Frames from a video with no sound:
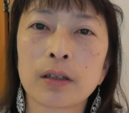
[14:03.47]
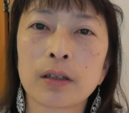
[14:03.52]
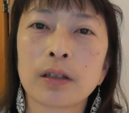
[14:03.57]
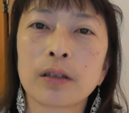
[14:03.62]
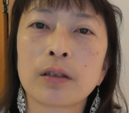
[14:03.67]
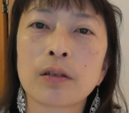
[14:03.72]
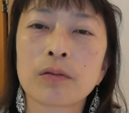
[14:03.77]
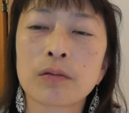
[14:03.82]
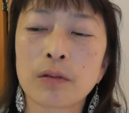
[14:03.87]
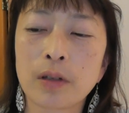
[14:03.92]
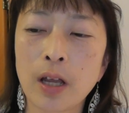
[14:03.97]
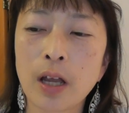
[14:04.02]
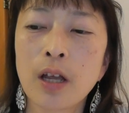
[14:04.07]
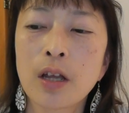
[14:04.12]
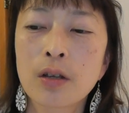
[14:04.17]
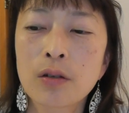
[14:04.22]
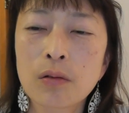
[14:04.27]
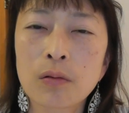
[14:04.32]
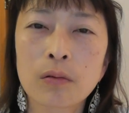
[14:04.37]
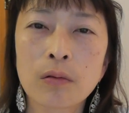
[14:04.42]
ないんですよね
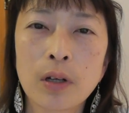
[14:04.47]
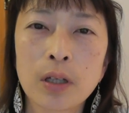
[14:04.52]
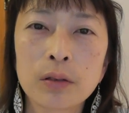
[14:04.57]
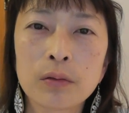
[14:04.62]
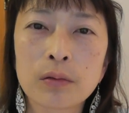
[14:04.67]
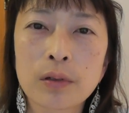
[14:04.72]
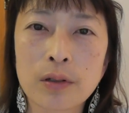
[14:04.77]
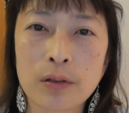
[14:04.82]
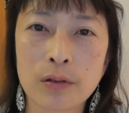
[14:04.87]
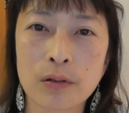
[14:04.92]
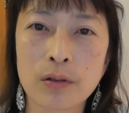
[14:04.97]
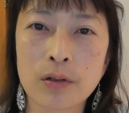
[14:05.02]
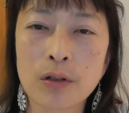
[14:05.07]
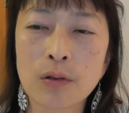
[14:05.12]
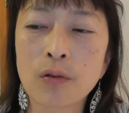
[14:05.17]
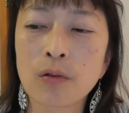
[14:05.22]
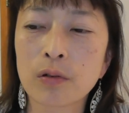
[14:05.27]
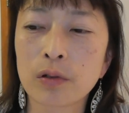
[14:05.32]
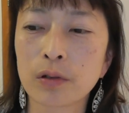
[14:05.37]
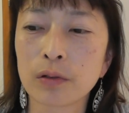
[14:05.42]
その後です
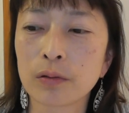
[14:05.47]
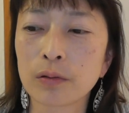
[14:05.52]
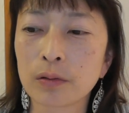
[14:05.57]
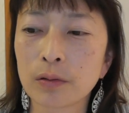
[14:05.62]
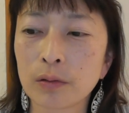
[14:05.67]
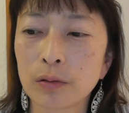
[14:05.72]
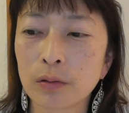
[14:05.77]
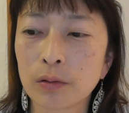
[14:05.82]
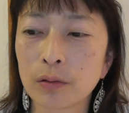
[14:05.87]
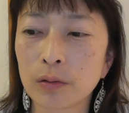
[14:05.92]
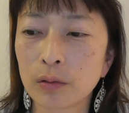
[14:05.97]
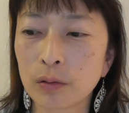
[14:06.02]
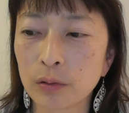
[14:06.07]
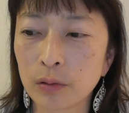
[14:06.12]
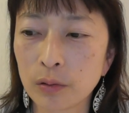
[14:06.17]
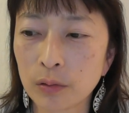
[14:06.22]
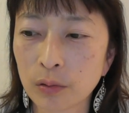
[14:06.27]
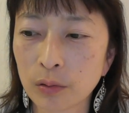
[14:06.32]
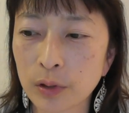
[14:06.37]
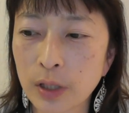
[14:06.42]
自己流
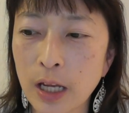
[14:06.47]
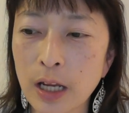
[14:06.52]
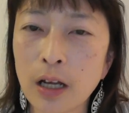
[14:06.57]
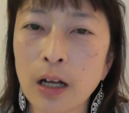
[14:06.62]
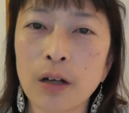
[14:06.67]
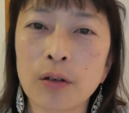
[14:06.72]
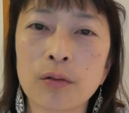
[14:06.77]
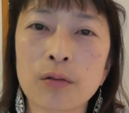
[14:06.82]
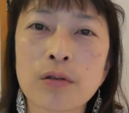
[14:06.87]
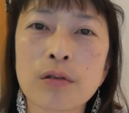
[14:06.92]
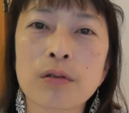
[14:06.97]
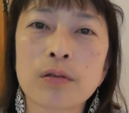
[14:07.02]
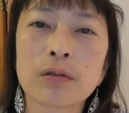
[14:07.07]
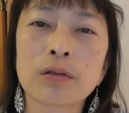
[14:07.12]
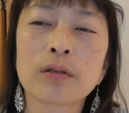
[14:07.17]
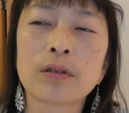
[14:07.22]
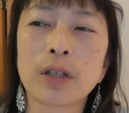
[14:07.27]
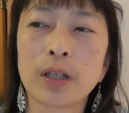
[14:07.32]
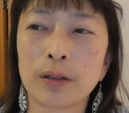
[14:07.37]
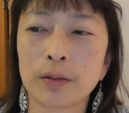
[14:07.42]
の提案をす
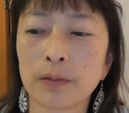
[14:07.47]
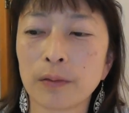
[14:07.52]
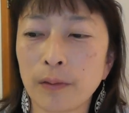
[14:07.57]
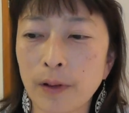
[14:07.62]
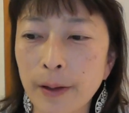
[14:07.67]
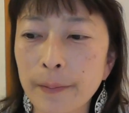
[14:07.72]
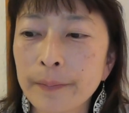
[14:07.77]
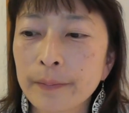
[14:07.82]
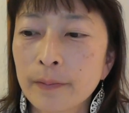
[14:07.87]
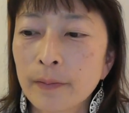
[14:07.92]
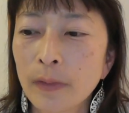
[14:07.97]
るっていうのは